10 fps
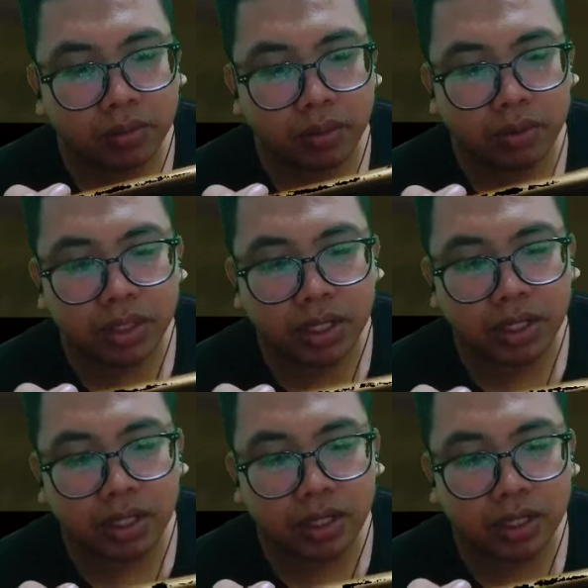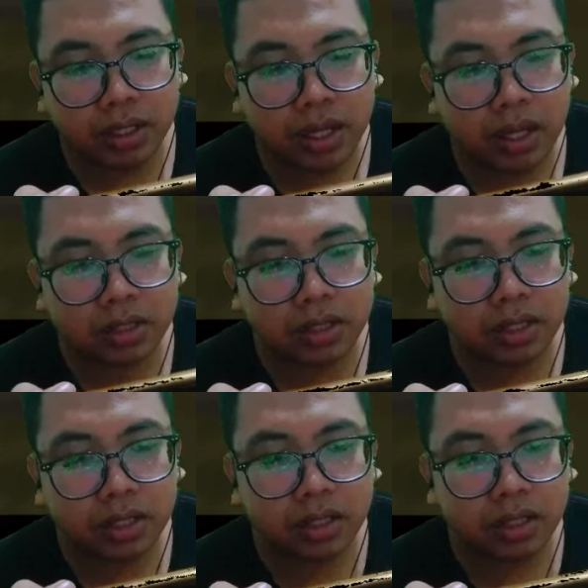baru Saira,
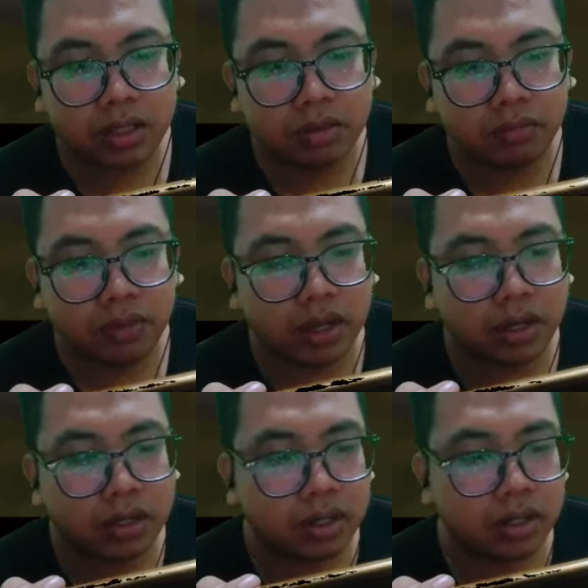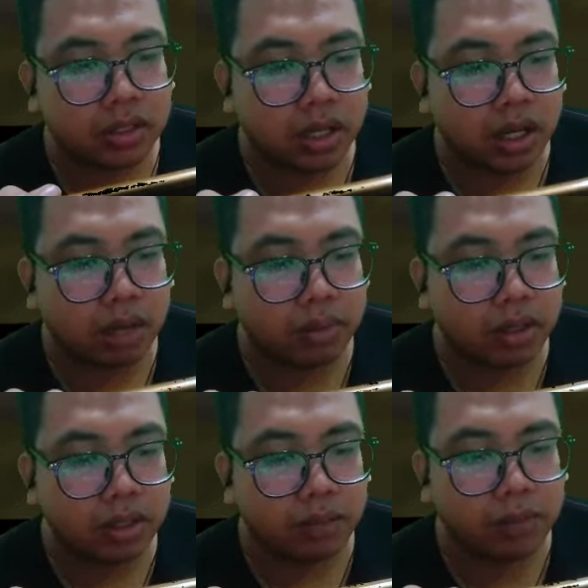Kanta, Piana,
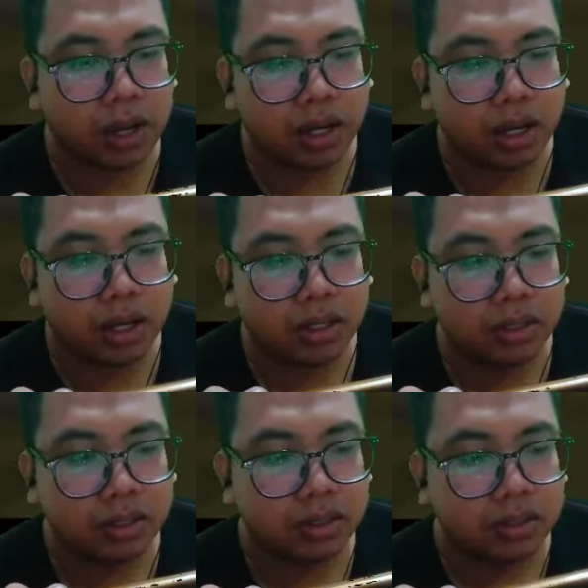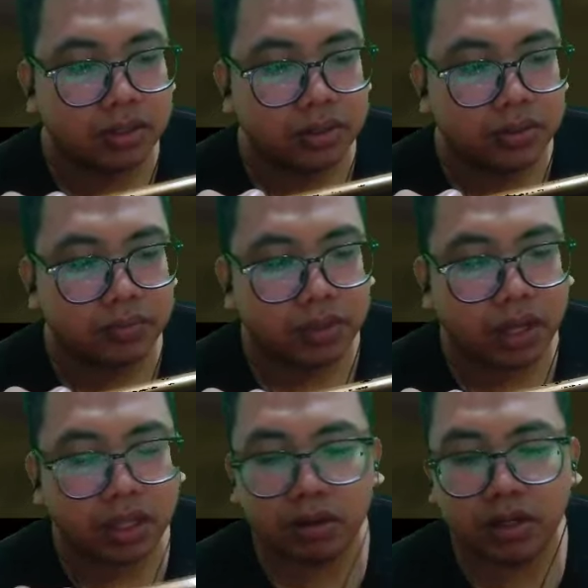sama Tipala ya
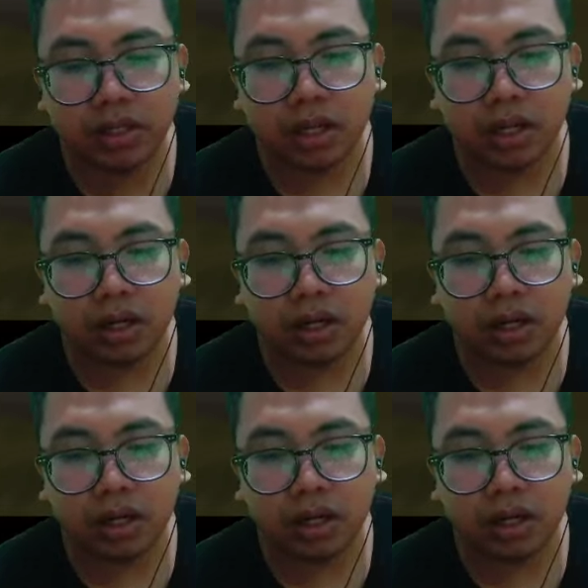nggak tahu nih ntar